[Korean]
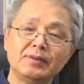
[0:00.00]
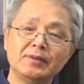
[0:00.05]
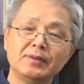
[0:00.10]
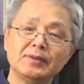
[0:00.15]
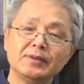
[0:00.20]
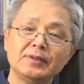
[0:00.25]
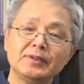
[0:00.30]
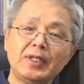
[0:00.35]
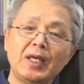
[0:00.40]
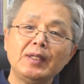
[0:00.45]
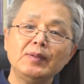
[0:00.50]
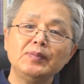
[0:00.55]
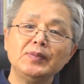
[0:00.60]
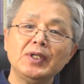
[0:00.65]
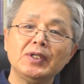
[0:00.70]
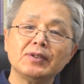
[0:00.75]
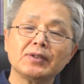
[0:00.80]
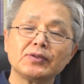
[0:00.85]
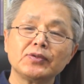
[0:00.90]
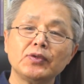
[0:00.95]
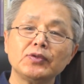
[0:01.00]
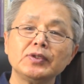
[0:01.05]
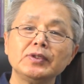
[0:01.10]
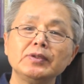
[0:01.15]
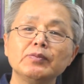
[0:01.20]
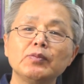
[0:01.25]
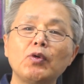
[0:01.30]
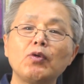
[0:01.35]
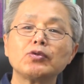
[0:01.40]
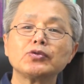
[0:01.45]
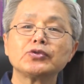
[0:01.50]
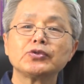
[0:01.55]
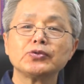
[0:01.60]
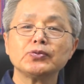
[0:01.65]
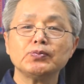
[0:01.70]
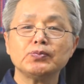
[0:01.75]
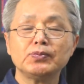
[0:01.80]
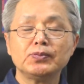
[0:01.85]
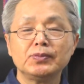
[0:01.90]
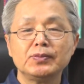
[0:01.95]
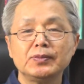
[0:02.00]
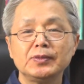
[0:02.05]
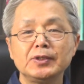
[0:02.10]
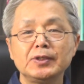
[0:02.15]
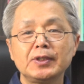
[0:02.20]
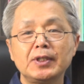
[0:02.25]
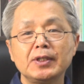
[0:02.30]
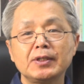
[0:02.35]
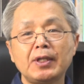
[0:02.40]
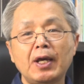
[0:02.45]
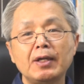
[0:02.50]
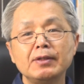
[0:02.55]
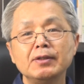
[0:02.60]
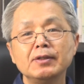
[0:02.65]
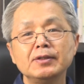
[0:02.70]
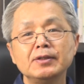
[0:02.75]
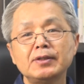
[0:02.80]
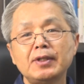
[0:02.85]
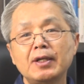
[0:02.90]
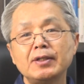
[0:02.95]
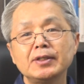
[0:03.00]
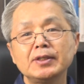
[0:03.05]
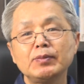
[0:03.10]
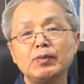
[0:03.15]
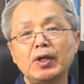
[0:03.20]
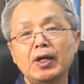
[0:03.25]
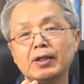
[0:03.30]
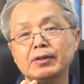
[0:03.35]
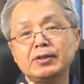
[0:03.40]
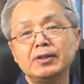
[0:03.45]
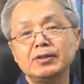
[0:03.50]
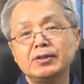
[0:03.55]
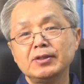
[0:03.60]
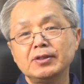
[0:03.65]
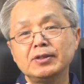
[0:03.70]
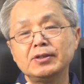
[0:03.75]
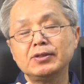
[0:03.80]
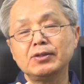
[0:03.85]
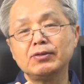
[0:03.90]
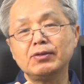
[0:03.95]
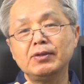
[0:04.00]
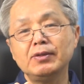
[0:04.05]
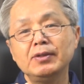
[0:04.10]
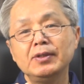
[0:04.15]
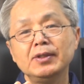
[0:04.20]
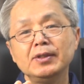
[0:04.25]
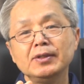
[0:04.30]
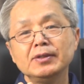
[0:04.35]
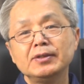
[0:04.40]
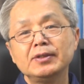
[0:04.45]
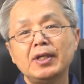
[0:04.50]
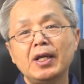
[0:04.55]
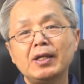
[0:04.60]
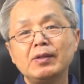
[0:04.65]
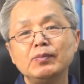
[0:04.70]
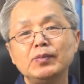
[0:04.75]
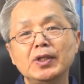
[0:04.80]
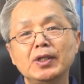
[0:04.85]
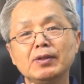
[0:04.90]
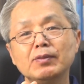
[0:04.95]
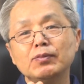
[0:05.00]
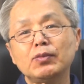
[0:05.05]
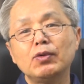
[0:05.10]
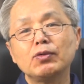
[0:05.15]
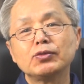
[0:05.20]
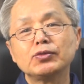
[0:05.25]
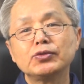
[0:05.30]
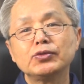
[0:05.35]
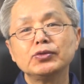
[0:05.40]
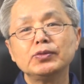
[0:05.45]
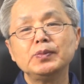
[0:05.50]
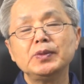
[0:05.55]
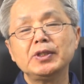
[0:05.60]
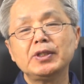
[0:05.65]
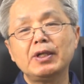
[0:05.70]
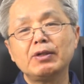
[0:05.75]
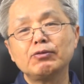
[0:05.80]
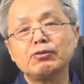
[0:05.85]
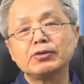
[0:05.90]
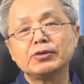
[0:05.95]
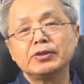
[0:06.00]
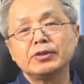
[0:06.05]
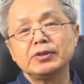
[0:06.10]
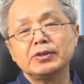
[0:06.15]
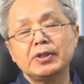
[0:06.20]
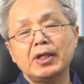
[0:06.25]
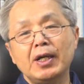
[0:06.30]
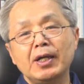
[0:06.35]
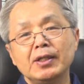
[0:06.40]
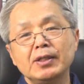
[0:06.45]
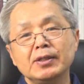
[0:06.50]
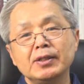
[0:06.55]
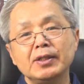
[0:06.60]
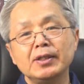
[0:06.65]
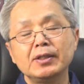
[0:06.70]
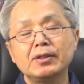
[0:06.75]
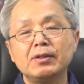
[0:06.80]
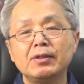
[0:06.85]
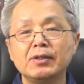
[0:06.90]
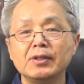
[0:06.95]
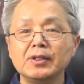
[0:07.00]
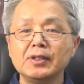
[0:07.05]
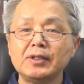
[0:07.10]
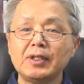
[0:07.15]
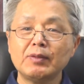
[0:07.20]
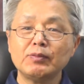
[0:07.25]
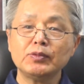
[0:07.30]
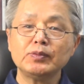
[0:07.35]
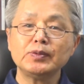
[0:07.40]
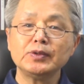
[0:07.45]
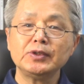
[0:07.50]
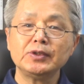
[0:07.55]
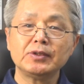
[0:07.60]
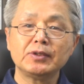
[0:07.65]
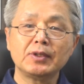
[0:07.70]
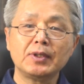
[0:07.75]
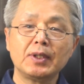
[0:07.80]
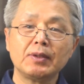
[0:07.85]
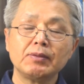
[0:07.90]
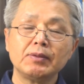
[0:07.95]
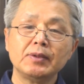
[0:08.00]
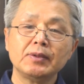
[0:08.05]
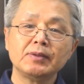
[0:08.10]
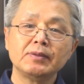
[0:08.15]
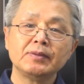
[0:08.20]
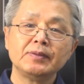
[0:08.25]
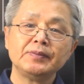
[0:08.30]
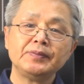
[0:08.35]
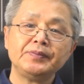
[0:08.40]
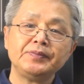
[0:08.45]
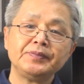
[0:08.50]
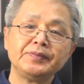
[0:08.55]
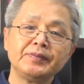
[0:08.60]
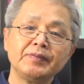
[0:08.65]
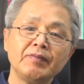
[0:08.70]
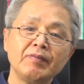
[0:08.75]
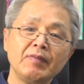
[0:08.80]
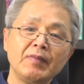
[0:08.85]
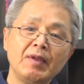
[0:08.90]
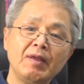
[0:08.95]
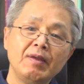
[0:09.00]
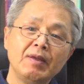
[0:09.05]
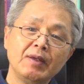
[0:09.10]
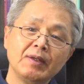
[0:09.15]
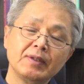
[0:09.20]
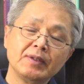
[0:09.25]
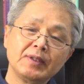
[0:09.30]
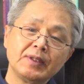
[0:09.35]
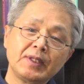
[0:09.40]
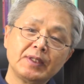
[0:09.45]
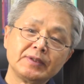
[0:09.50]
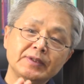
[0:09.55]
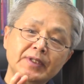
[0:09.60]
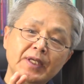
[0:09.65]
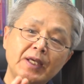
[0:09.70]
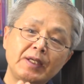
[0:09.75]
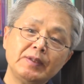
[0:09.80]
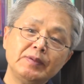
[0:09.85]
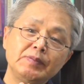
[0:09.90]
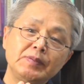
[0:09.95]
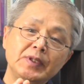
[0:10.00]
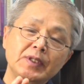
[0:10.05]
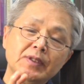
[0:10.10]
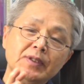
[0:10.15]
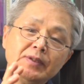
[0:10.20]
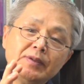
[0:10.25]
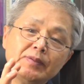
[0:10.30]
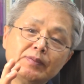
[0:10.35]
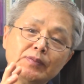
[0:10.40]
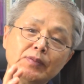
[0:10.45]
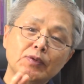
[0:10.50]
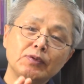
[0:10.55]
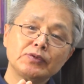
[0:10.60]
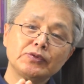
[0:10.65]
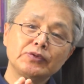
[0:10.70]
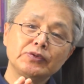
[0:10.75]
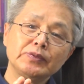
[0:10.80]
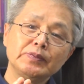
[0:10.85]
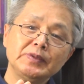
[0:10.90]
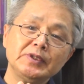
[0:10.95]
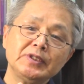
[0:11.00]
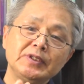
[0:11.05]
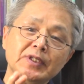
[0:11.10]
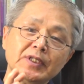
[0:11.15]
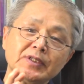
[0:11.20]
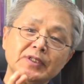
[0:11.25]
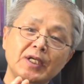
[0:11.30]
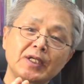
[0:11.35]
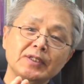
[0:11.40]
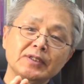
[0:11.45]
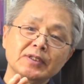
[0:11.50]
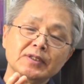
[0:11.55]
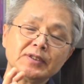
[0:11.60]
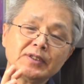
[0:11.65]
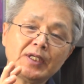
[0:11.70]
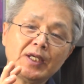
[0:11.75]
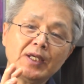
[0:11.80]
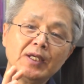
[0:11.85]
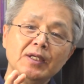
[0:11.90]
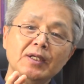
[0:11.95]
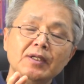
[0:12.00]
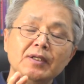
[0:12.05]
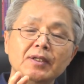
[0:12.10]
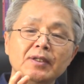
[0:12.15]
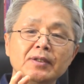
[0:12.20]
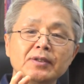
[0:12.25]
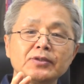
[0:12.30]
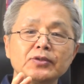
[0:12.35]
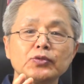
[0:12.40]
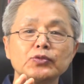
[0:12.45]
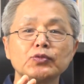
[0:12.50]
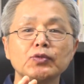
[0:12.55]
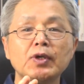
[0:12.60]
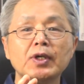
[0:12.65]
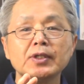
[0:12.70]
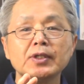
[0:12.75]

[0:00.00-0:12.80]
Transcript: 생명 또는 목숨, 이렇게 단어는 다르지만 같은 뜻이죠. 생명, 목숨이라고 쓴 아이들이 거의 대부분이더라고요. 그러니까 생명, 목숨이 세상에서 제일 소중한